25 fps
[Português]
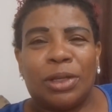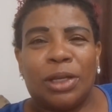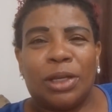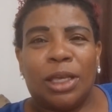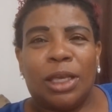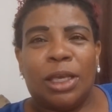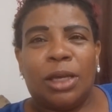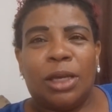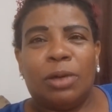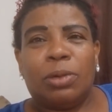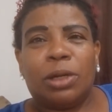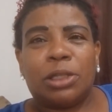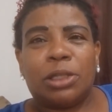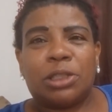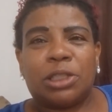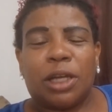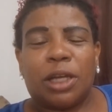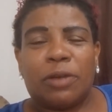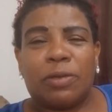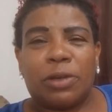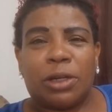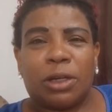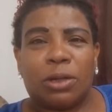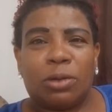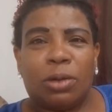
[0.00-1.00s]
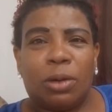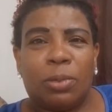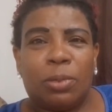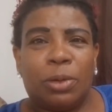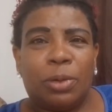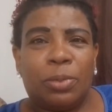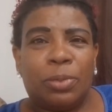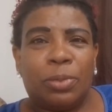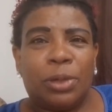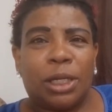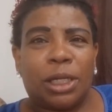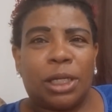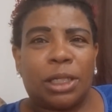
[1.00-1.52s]
Eu achava que era uma
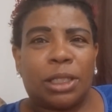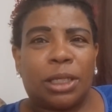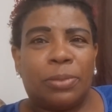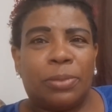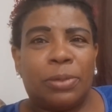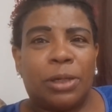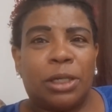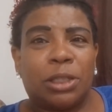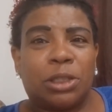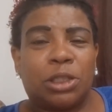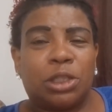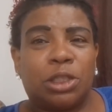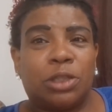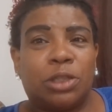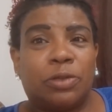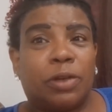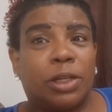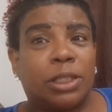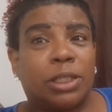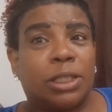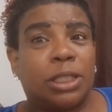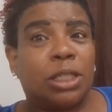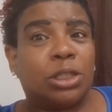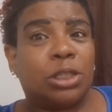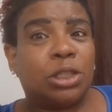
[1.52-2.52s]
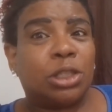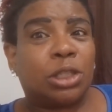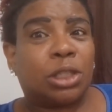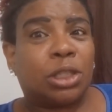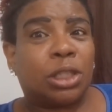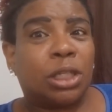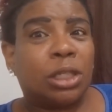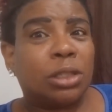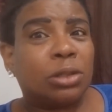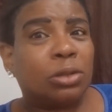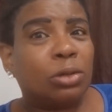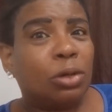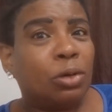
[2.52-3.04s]
bobeira também antes de fazer, de
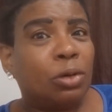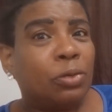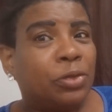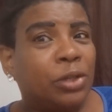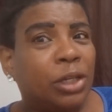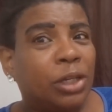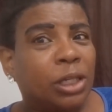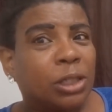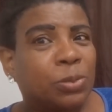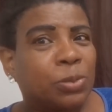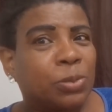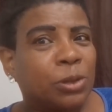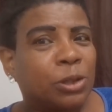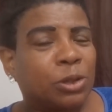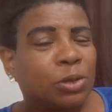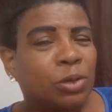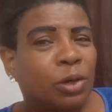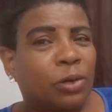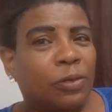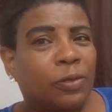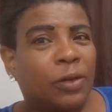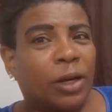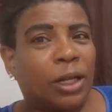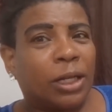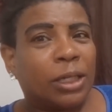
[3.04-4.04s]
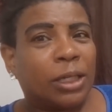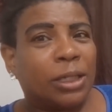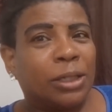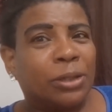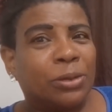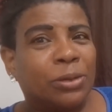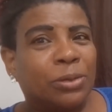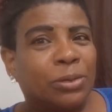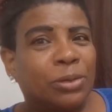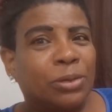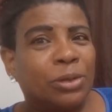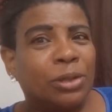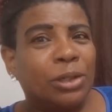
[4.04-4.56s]
tanto ouvir as pessoas
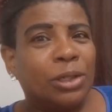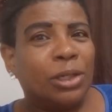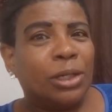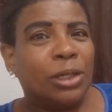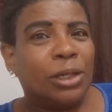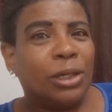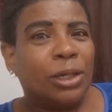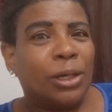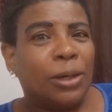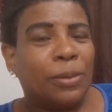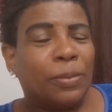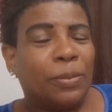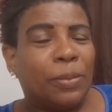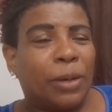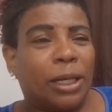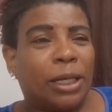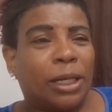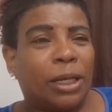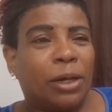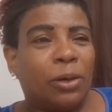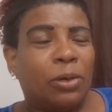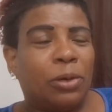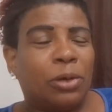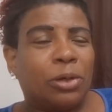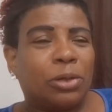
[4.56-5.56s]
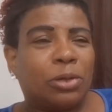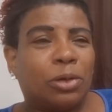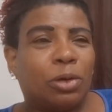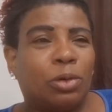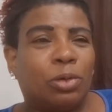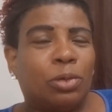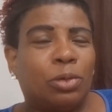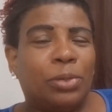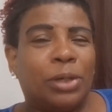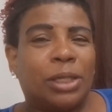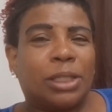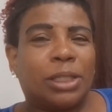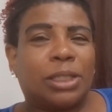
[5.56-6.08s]
falando. Mas na hora que eu
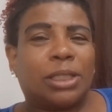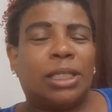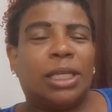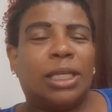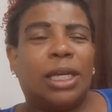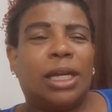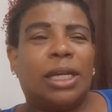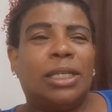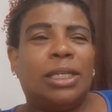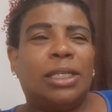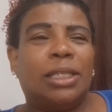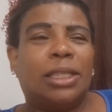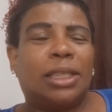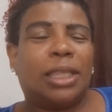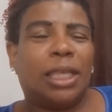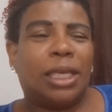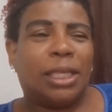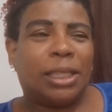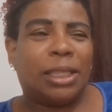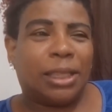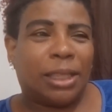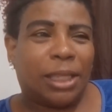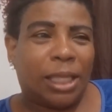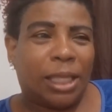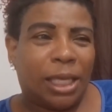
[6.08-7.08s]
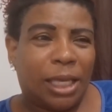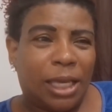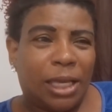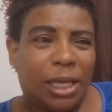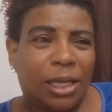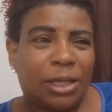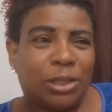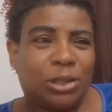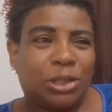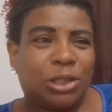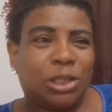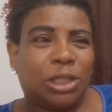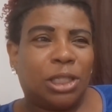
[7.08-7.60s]
comecei a
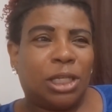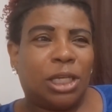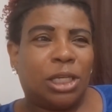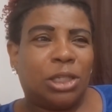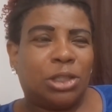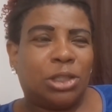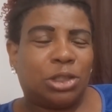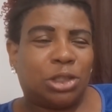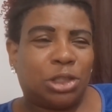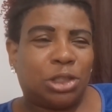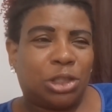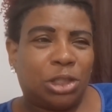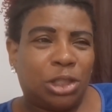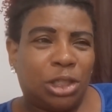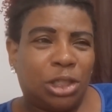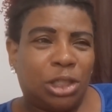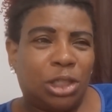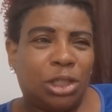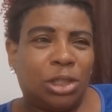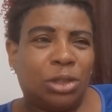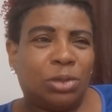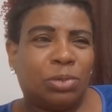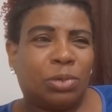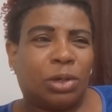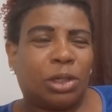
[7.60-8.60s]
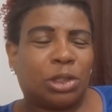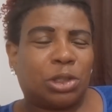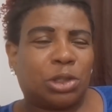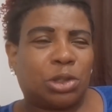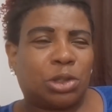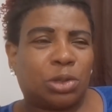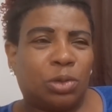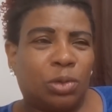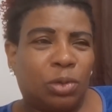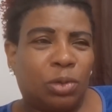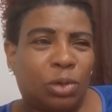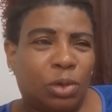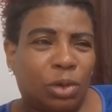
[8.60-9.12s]
entender direitinho as
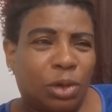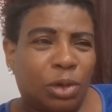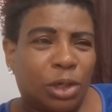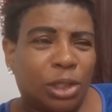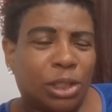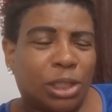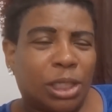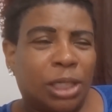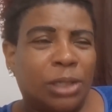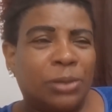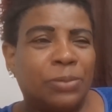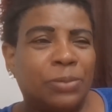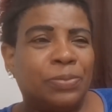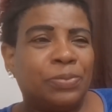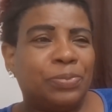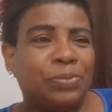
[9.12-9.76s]
coisas,